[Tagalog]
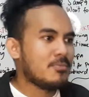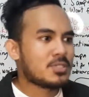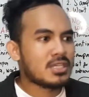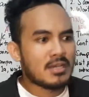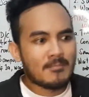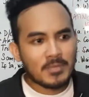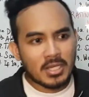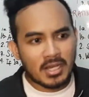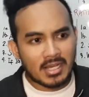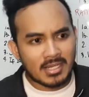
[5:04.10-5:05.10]
mo sa
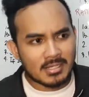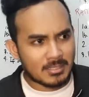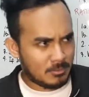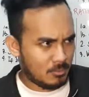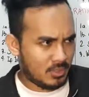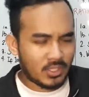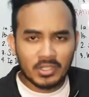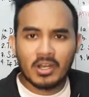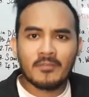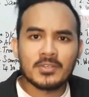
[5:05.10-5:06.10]
uh,
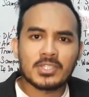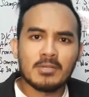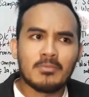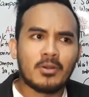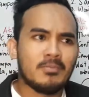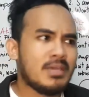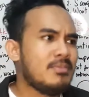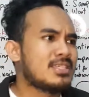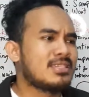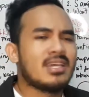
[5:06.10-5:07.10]
third officer mo or maybe
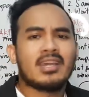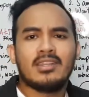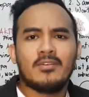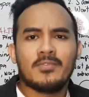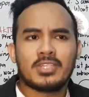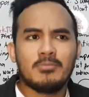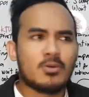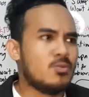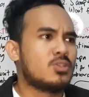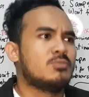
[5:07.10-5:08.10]
sa second officer mo
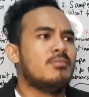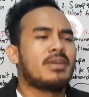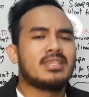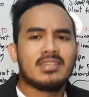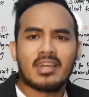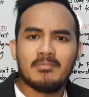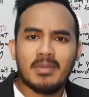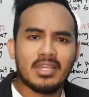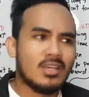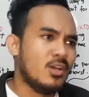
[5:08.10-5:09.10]
kung gusto mo maging second
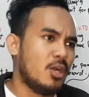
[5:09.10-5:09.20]
mate